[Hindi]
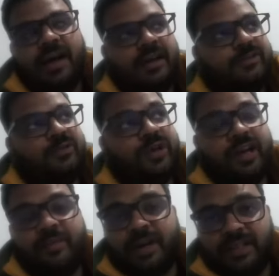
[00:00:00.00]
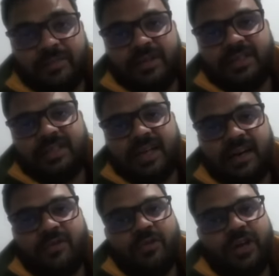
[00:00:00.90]
एंड सोने के बाद अभी जस्ट
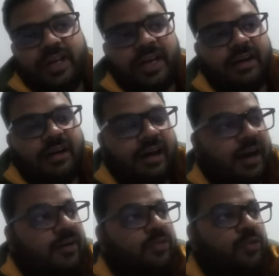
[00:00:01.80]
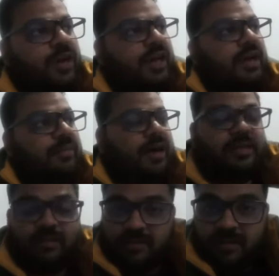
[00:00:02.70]
आँख खुली है आँख खुलने के
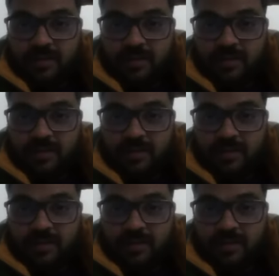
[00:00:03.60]
बाद